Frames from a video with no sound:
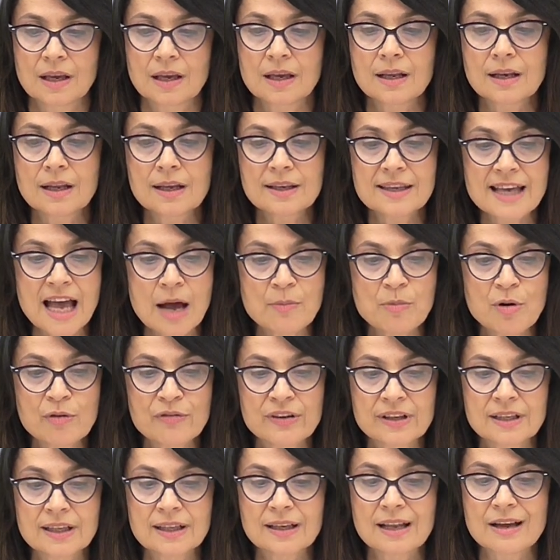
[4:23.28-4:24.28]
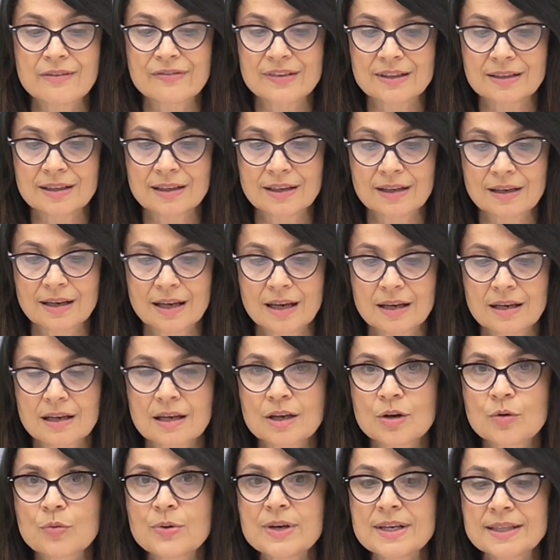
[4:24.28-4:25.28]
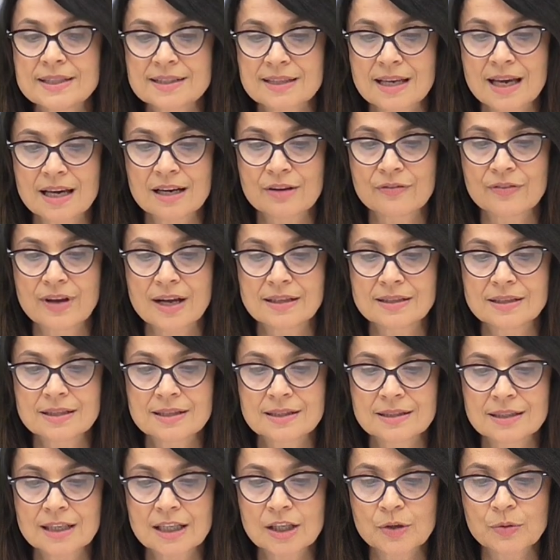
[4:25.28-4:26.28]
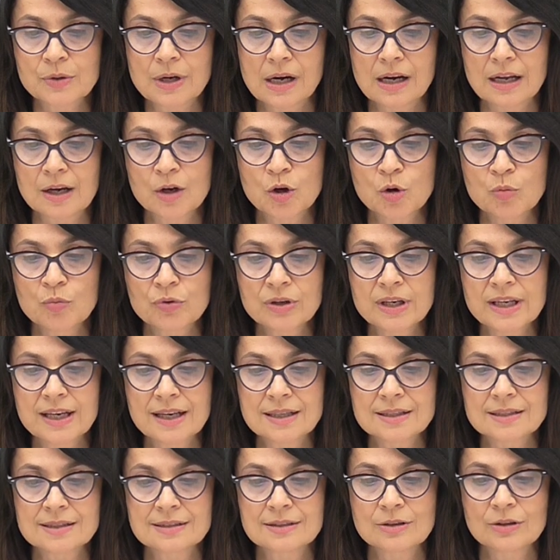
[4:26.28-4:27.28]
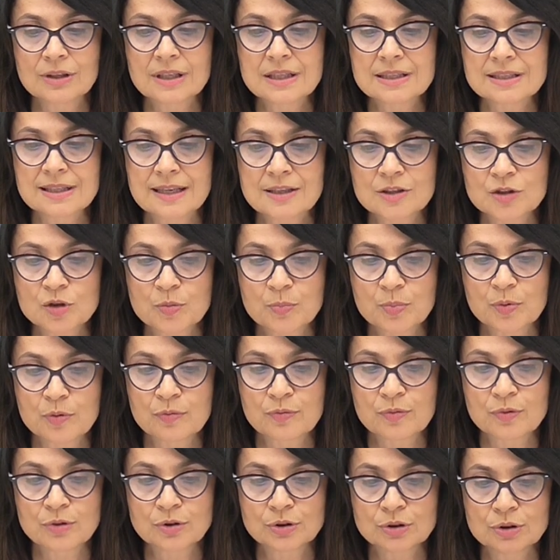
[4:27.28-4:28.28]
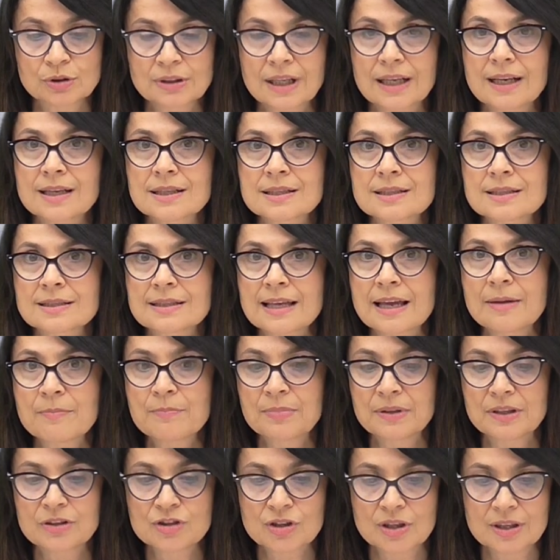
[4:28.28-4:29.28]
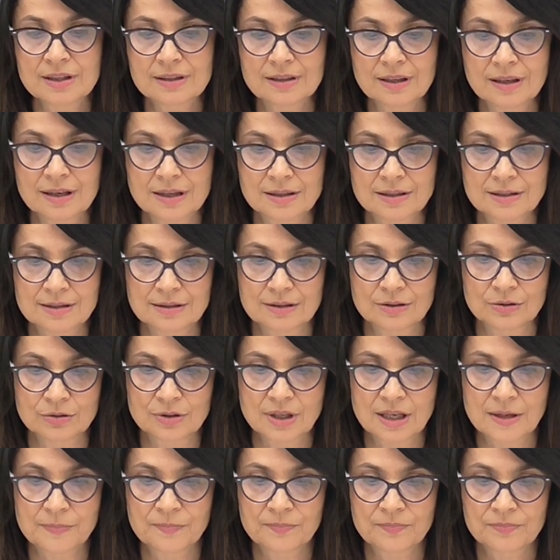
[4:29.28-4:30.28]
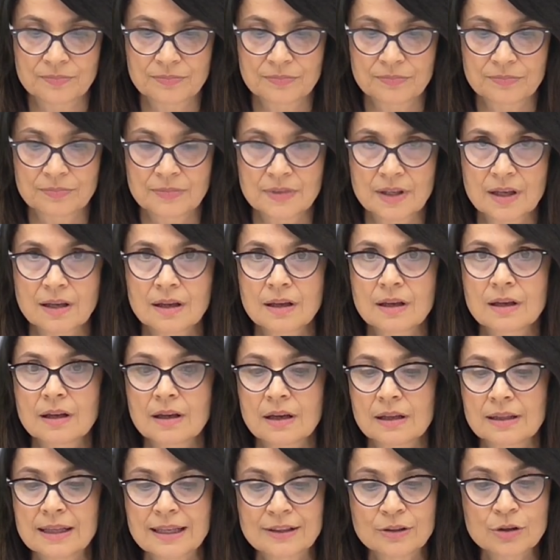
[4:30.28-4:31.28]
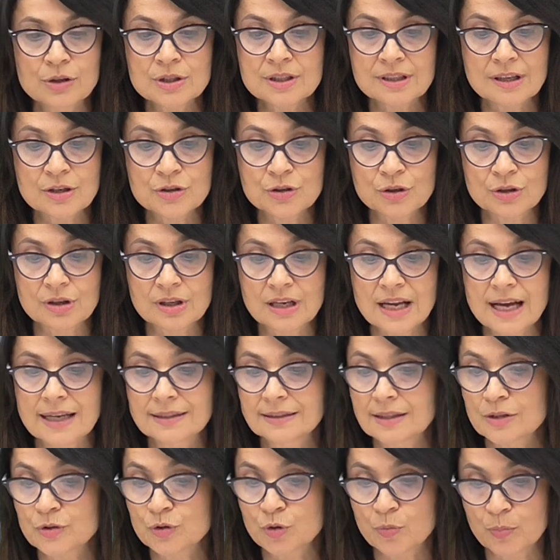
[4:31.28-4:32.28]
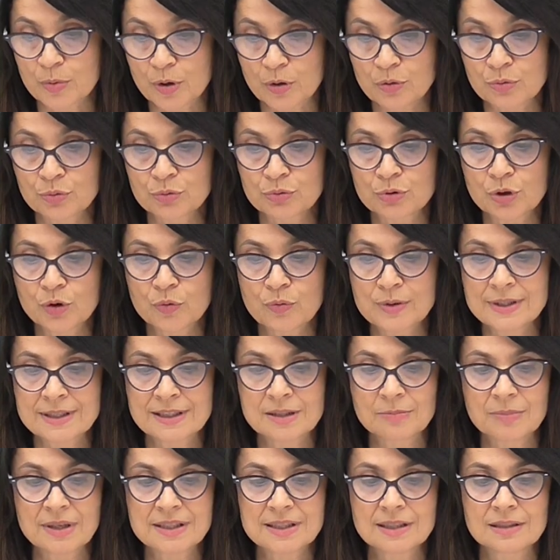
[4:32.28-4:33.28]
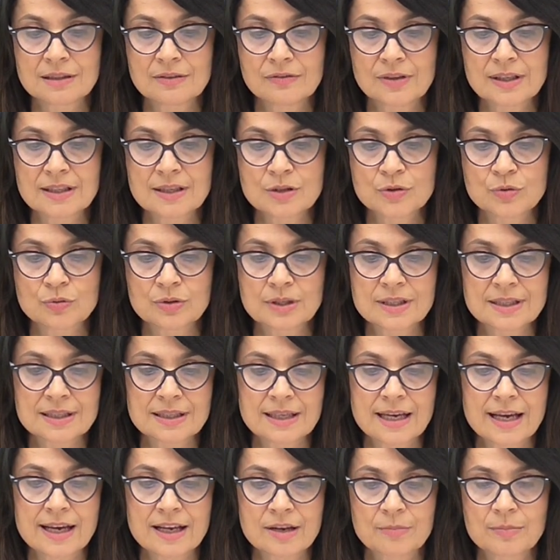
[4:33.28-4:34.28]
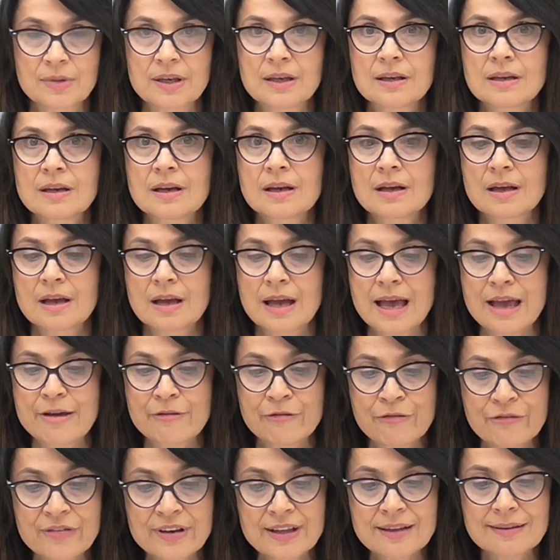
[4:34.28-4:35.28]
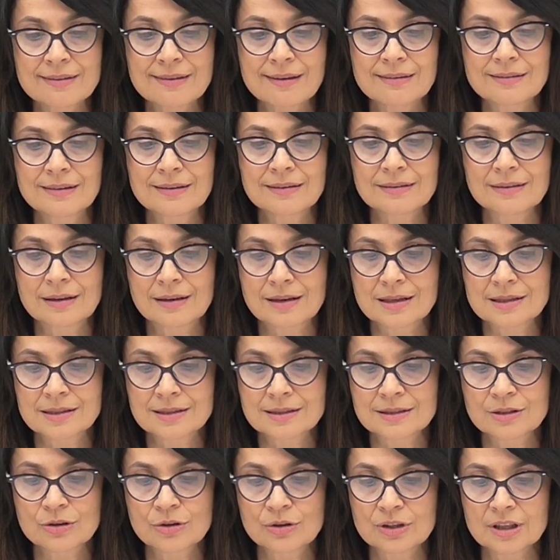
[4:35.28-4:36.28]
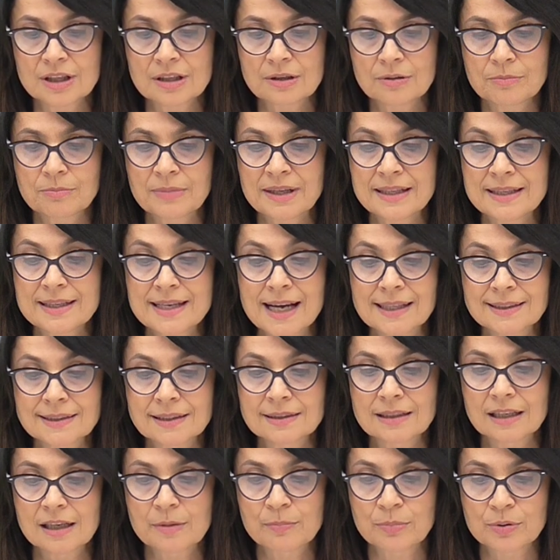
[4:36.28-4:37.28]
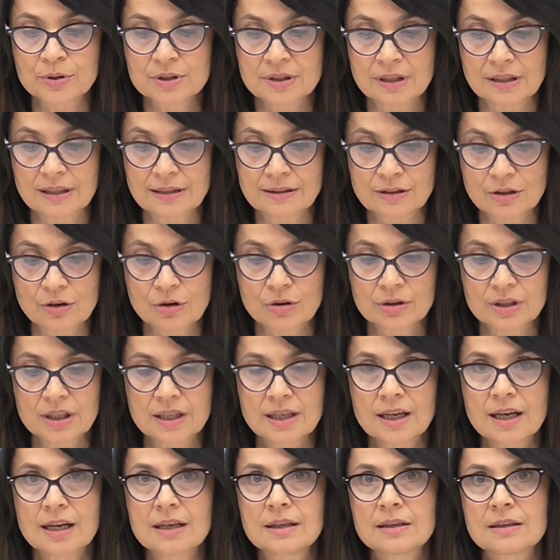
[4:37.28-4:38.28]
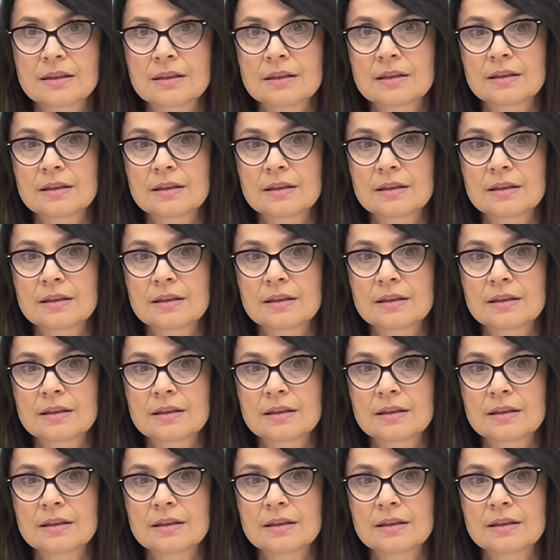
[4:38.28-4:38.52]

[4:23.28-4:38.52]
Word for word: Il richiamo a venire a vedere qui serve a distinguere la comunicazione in senso profondo dalla semplice interazione. La nostra giornata, soprattutto in questi mesi di vita sugli schermi, è fitta di interazioni mediate dalla posta elettronica,